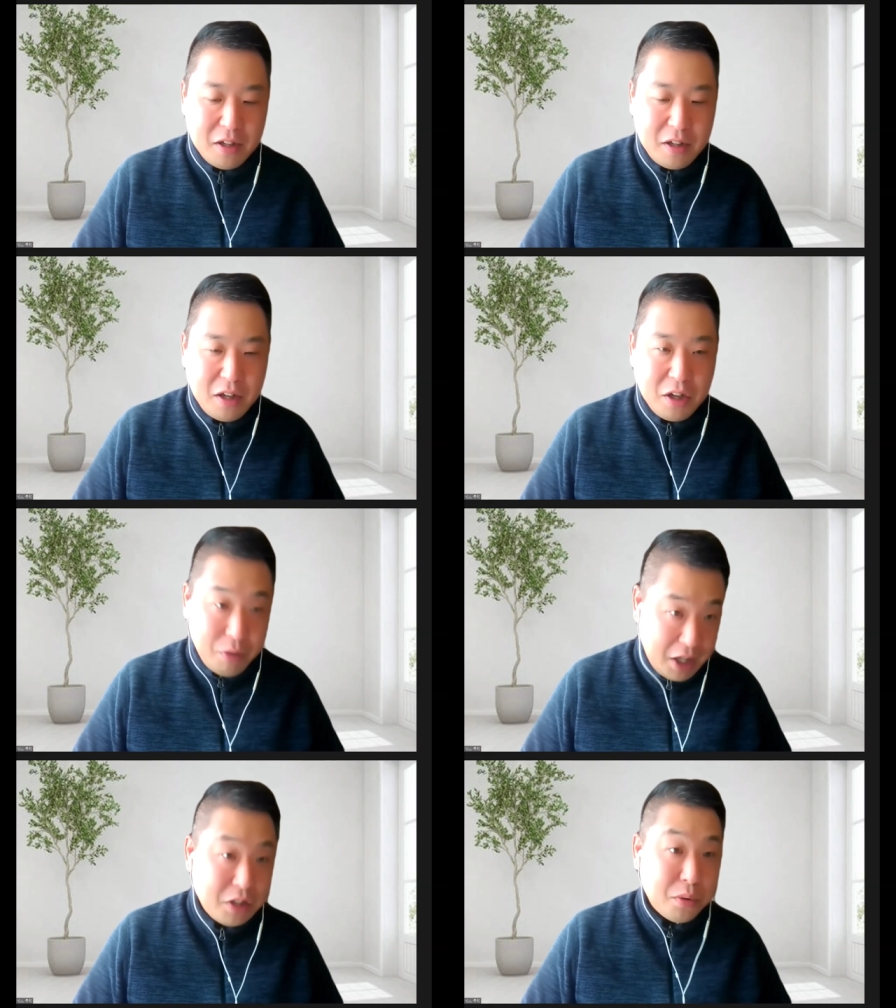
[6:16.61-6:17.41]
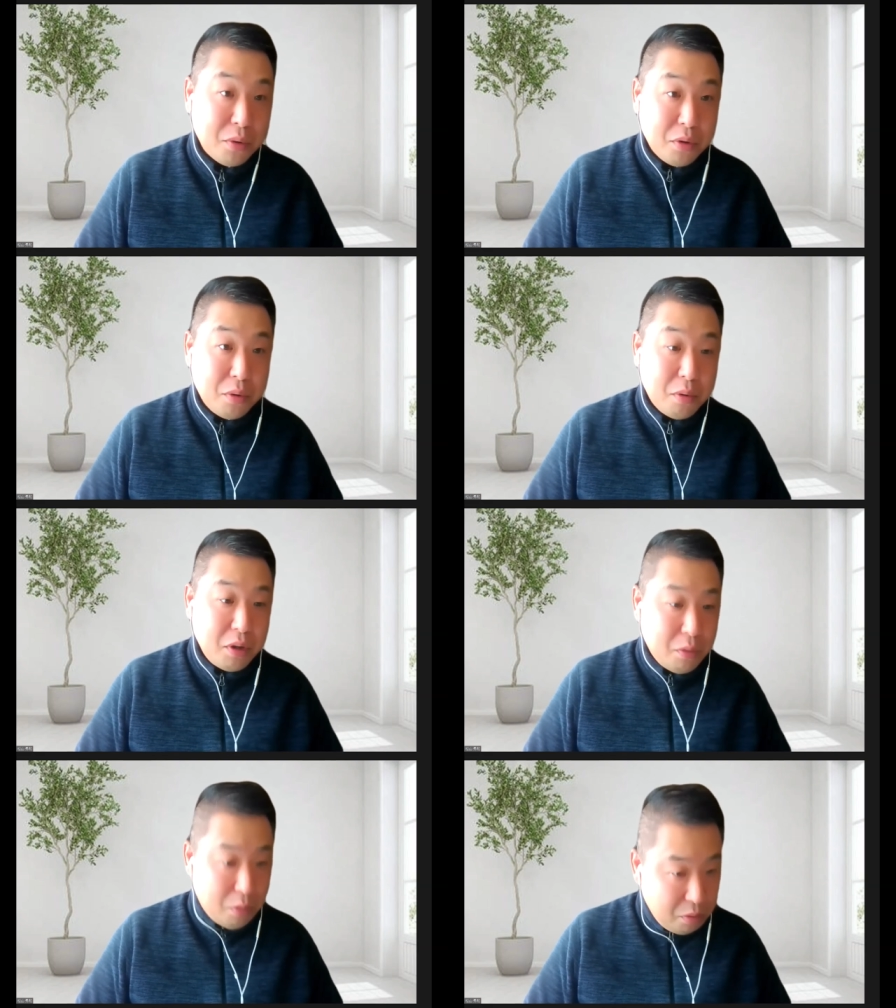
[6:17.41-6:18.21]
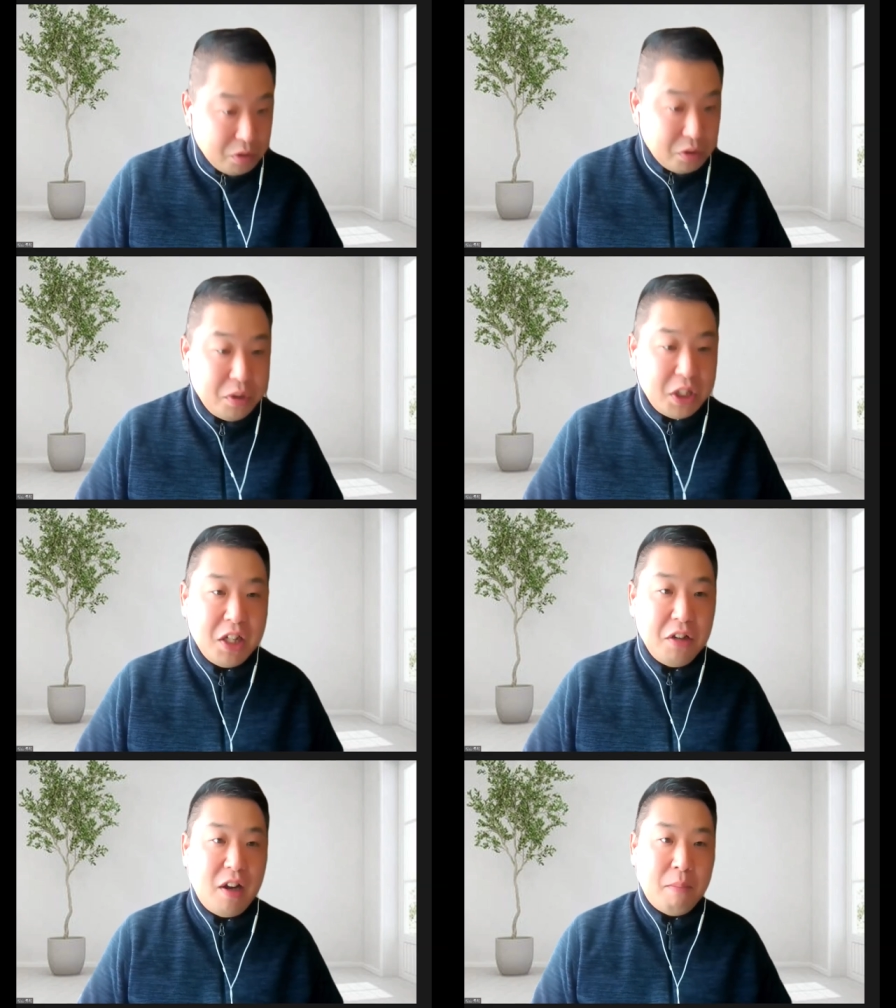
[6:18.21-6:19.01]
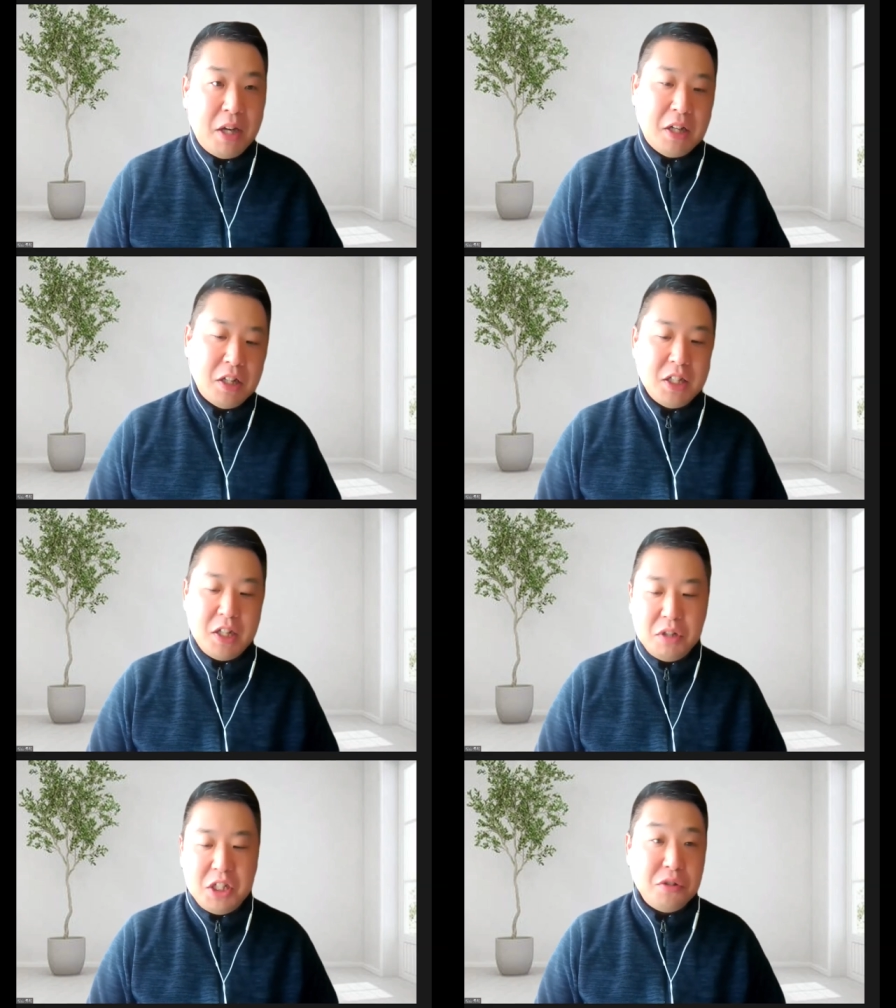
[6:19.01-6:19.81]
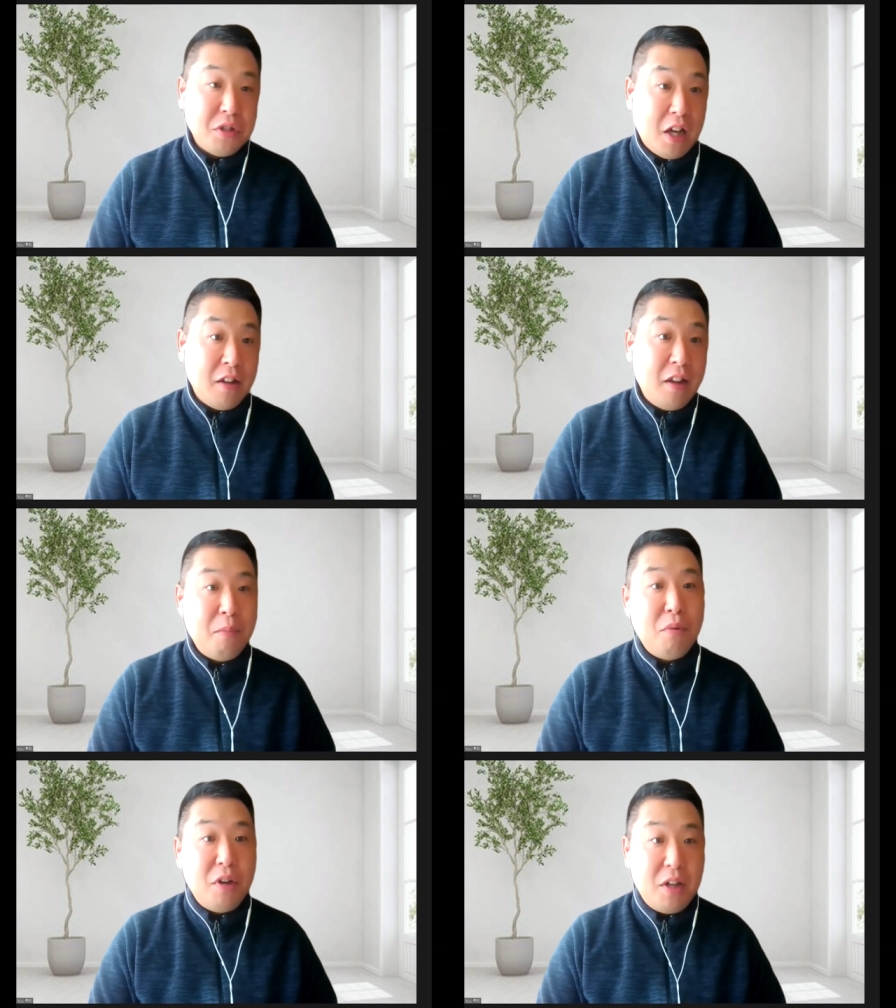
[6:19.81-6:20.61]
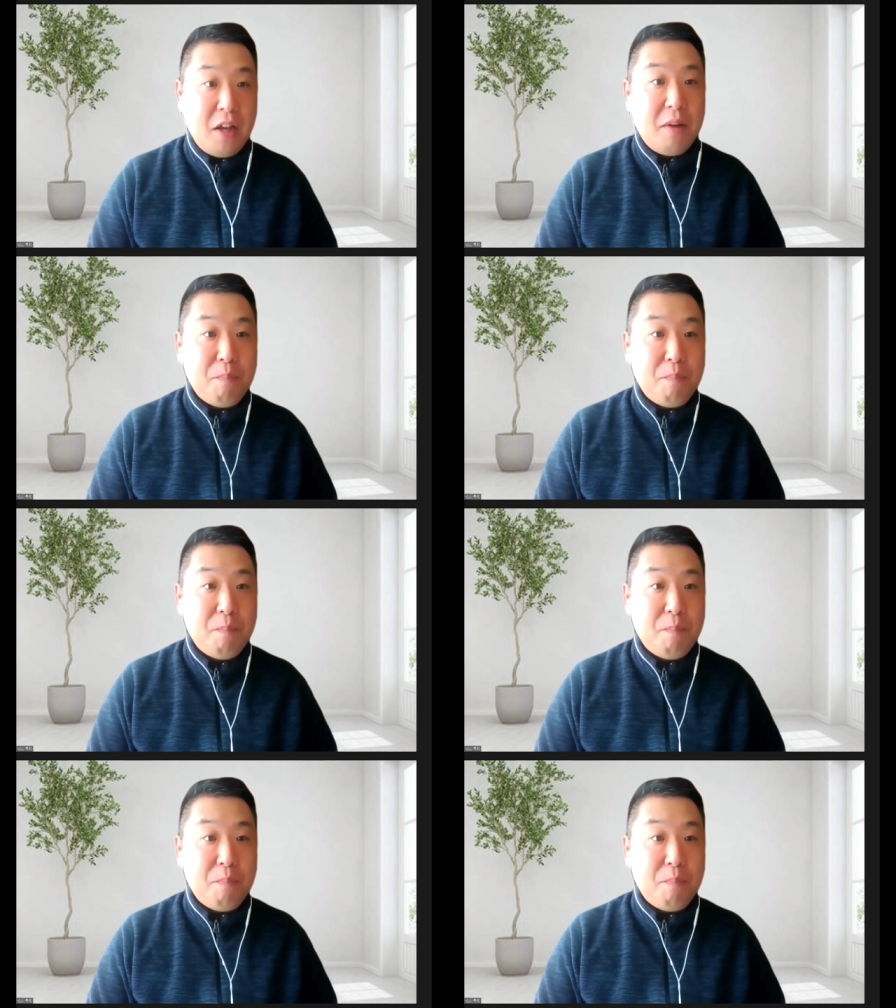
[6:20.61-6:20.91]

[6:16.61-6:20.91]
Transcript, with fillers: え去年ちょうどほんとちょうど1年ぐらい前なんですけど23年ぶりに